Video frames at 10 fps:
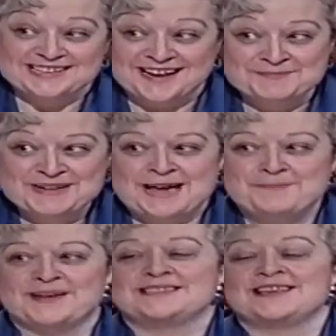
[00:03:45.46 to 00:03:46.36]
réclamez
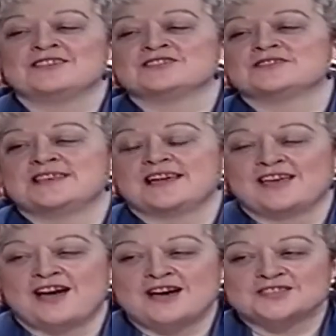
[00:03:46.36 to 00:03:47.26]
la patience au
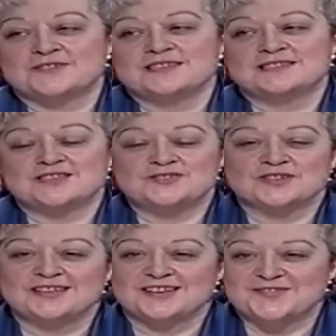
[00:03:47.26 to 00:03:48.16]
Seigneur, soyez
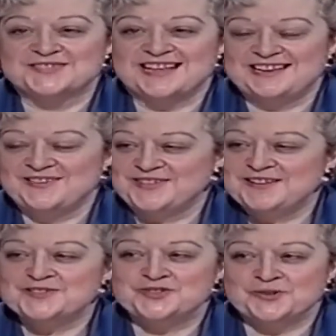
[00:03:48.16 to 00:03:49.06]
assurés que vous allez
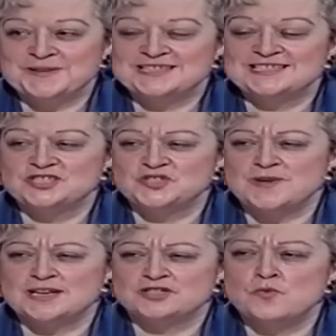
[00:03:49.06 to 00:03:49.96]
vivre sûrement des
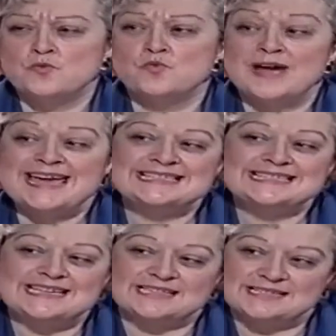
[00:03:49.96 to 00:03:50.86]
situations où
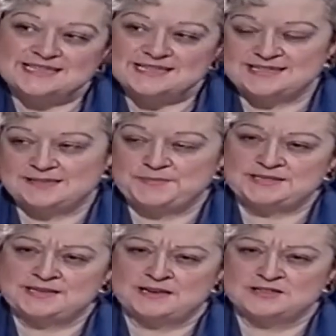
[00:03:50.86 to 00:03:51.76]
exercer cette
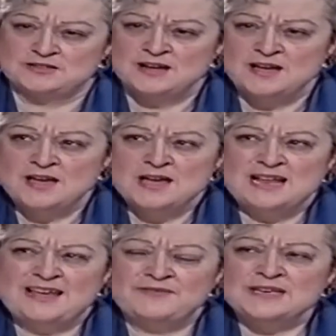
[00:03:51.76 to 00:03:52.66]
patience-là.
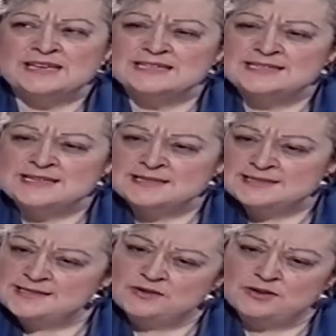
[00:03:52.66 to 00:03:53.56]
La vie chrétienne,
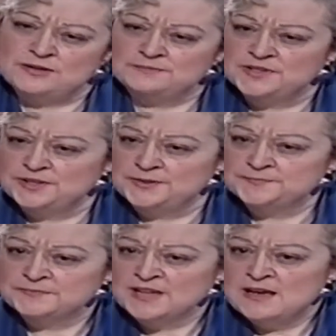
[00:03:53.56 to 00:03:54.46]
c'est
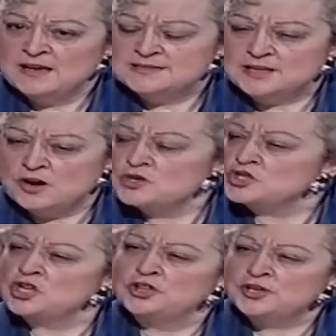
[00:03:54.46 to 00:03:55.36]
comme, c'est comme un
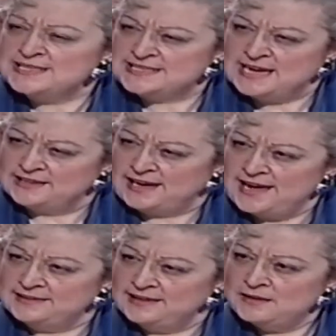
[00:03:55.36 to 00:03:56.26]
soldat qui
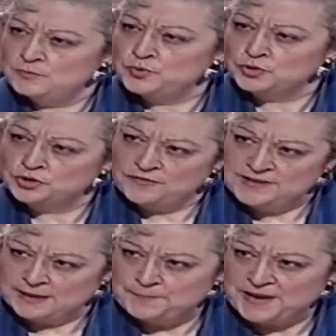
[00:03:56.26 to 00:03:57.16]
s'entraîne. Hein? pour
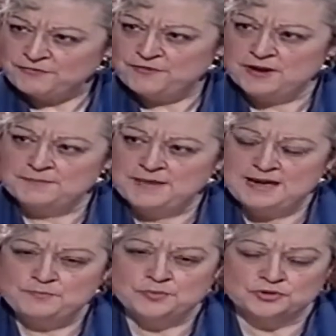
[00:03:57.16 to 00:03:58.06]
devenir performant
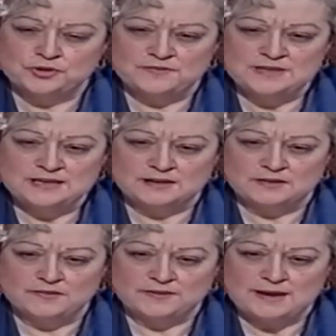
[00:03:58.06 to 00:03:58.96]
et pour devenir
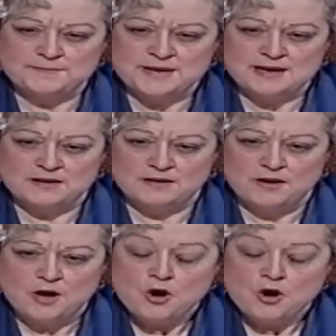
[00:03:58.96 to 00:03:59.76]
euh, vraiment euh,